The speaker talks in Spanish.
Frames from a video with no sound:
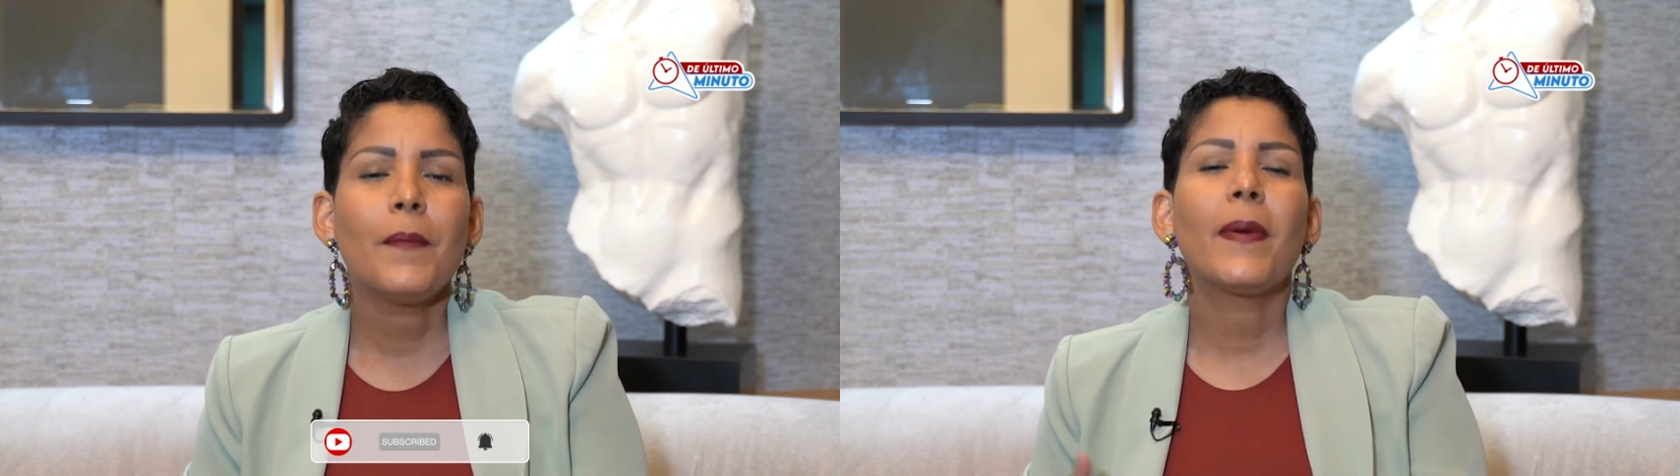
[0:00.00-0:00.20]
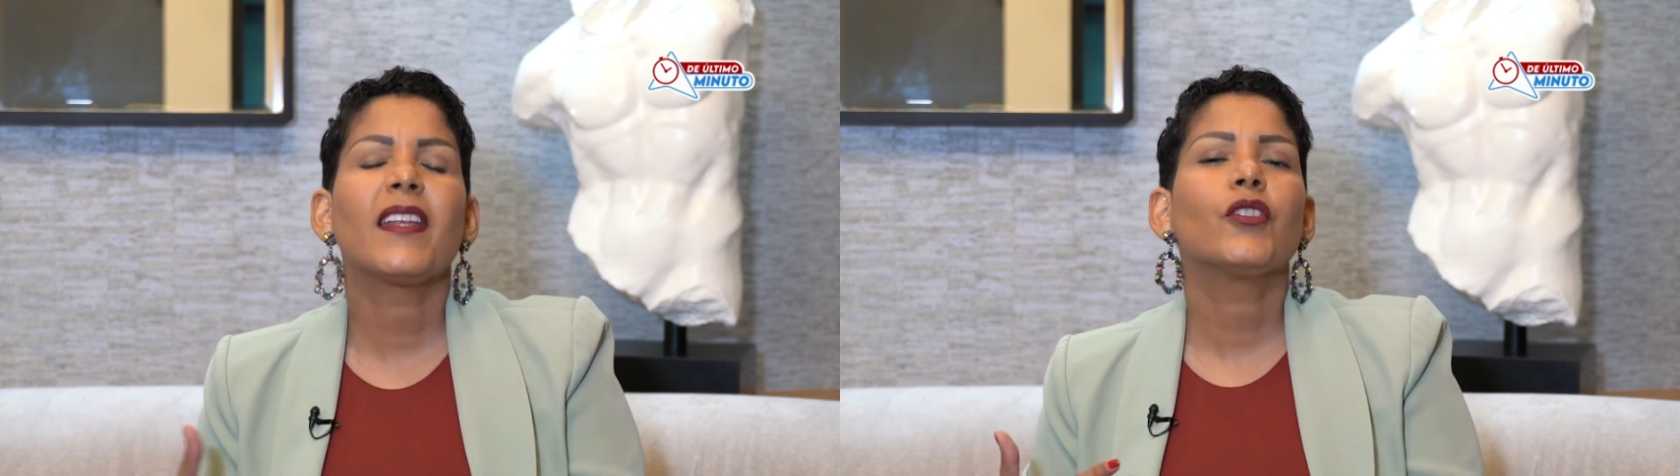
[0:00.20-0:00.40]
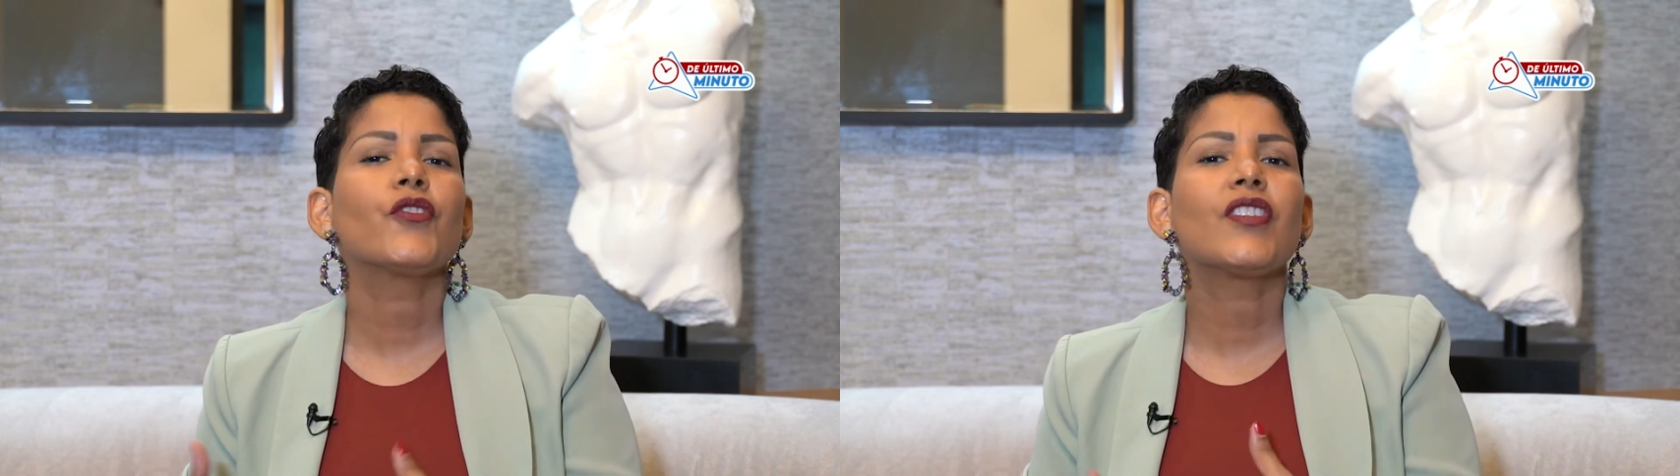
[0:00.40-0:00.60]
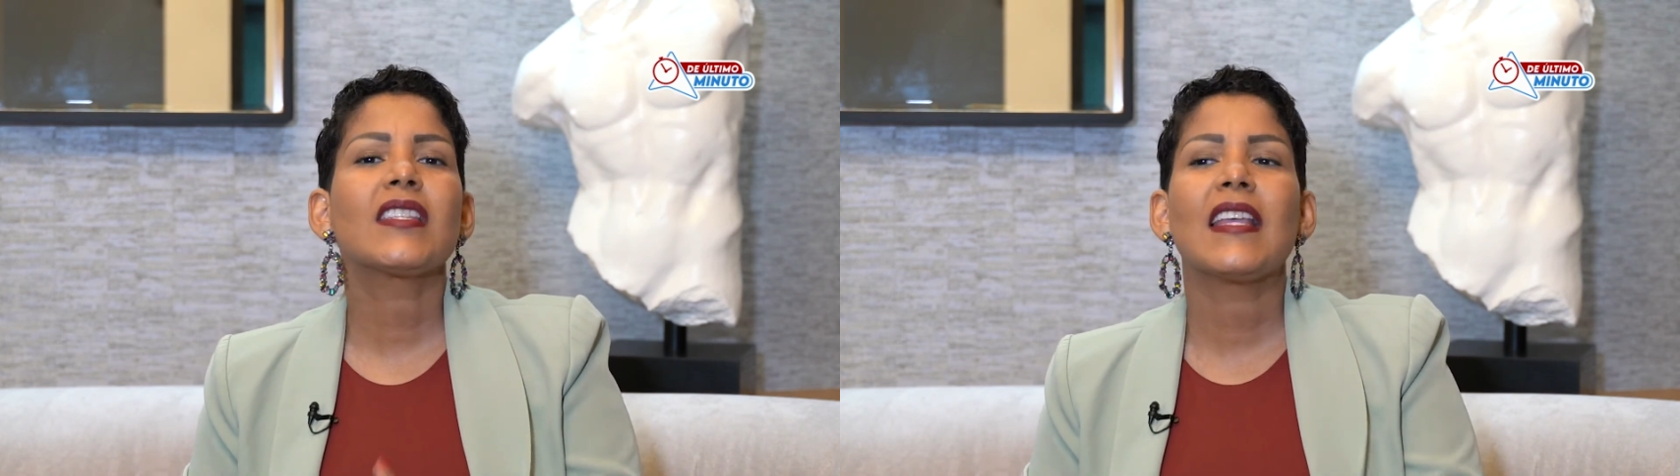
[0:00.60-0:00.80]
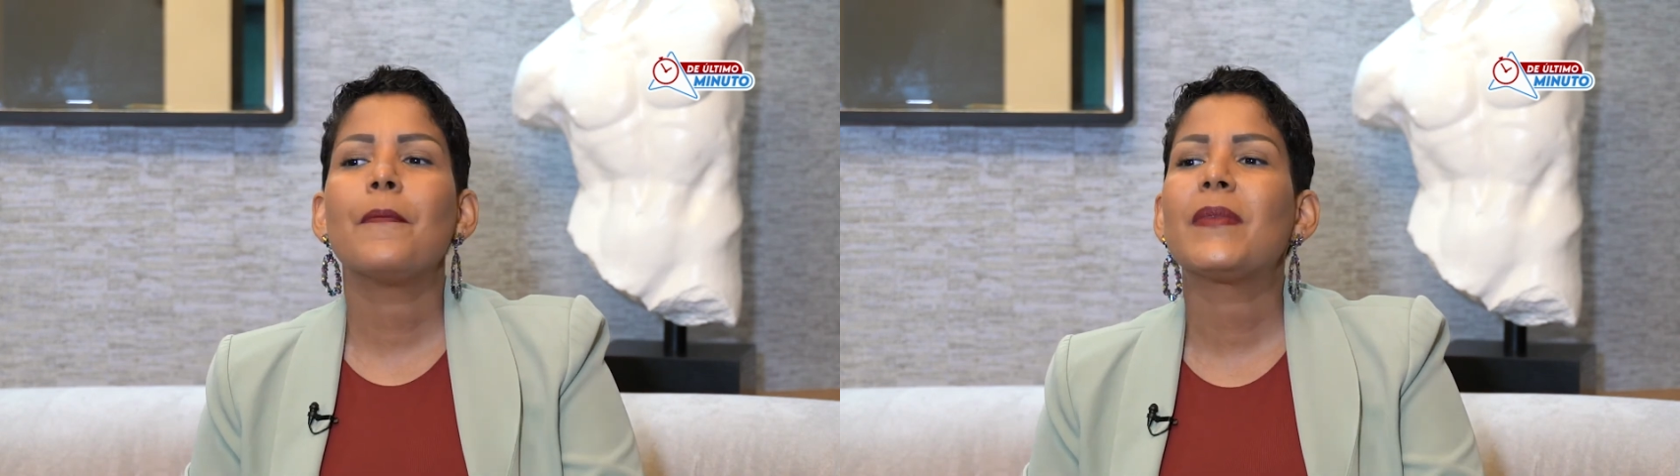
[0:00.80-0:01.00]
para
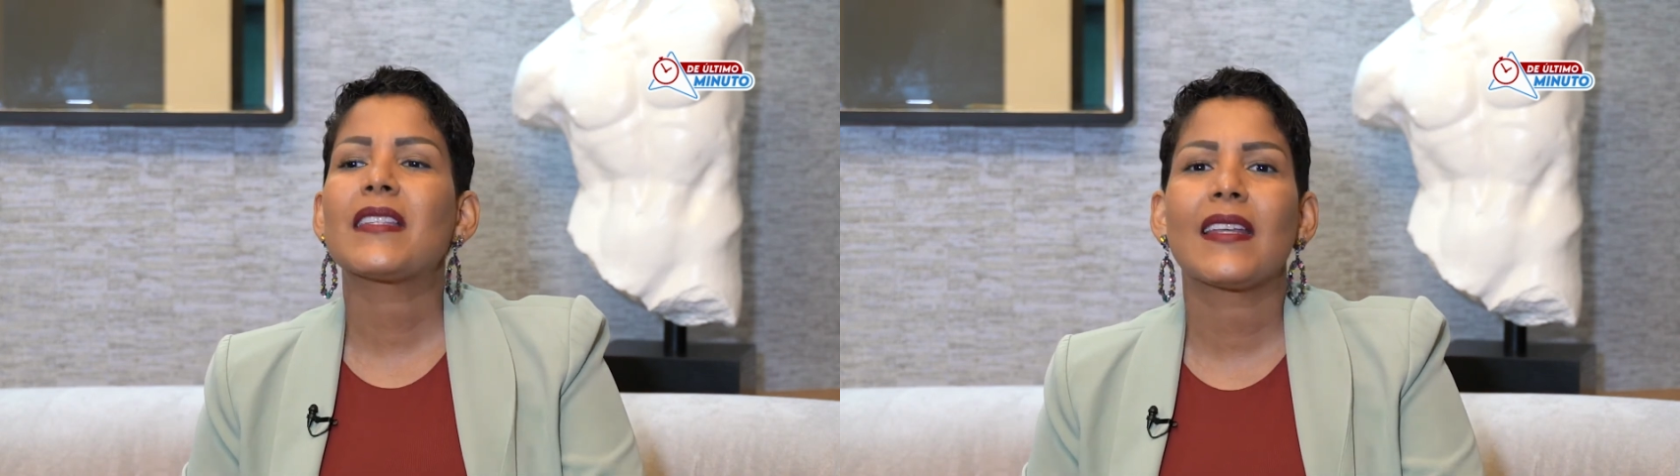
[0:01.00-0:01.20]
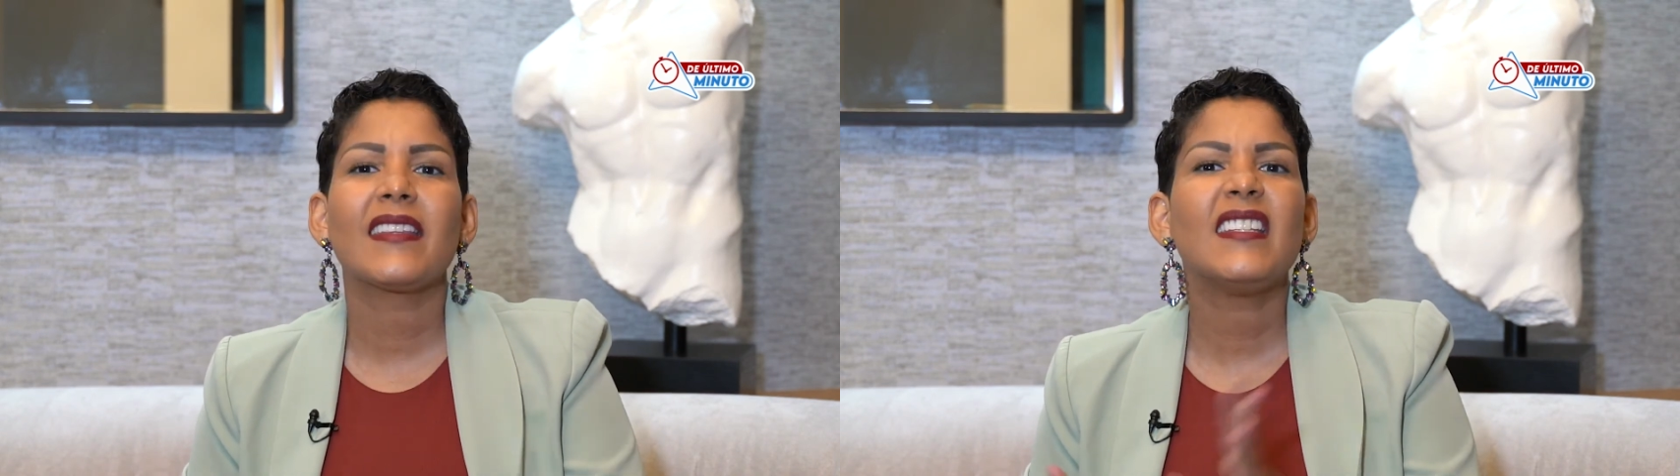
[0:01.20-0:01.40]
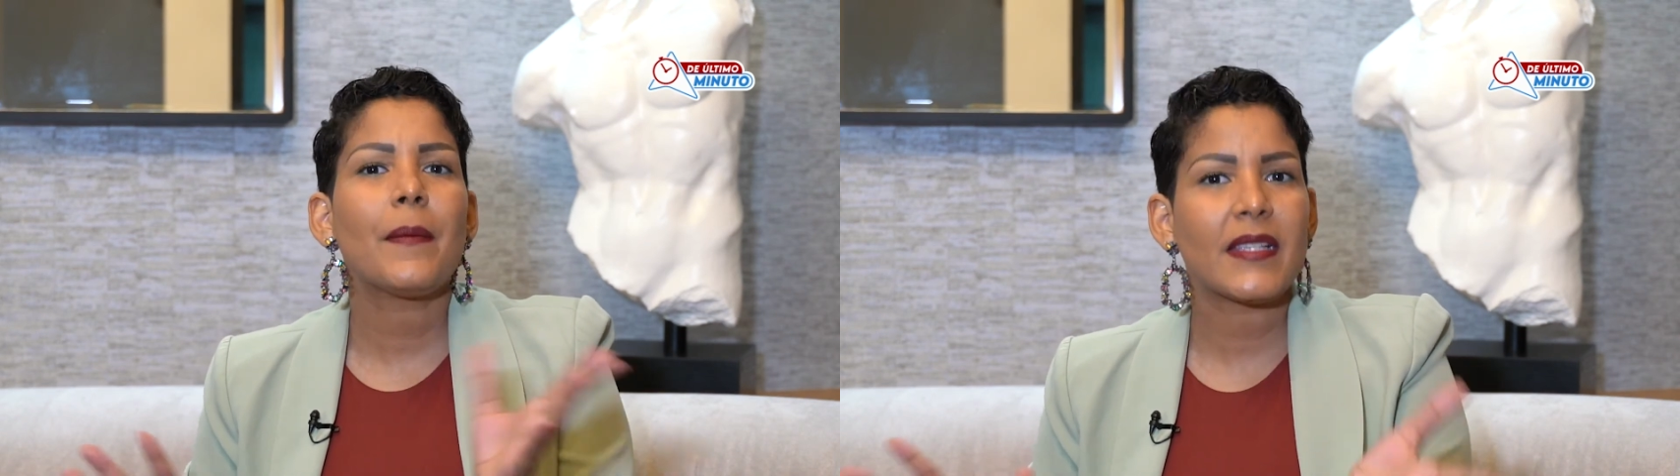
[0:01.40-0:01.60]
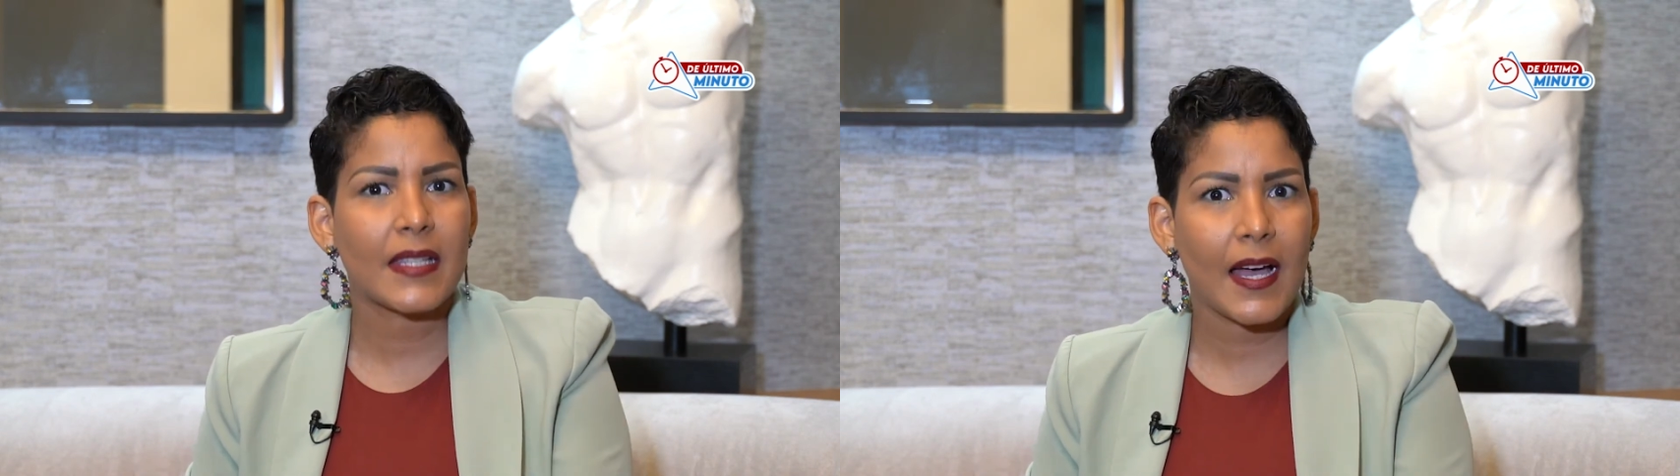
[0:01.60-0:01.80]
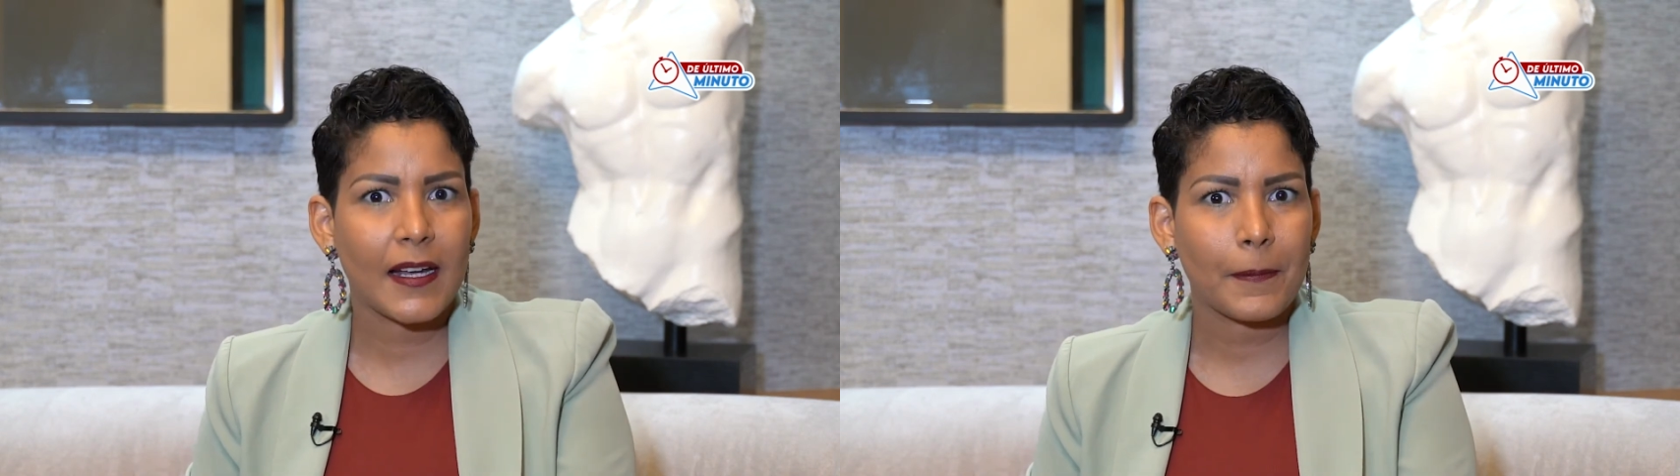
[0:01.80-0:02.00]
entonces empezar a
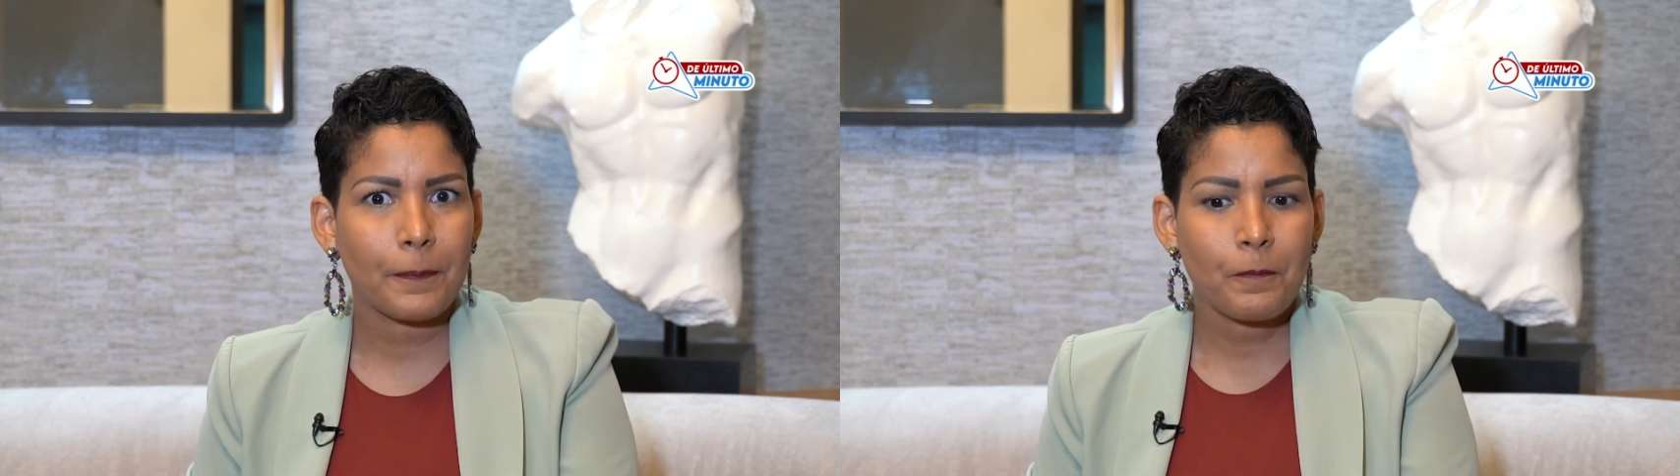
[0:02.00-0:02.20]
dinamizar.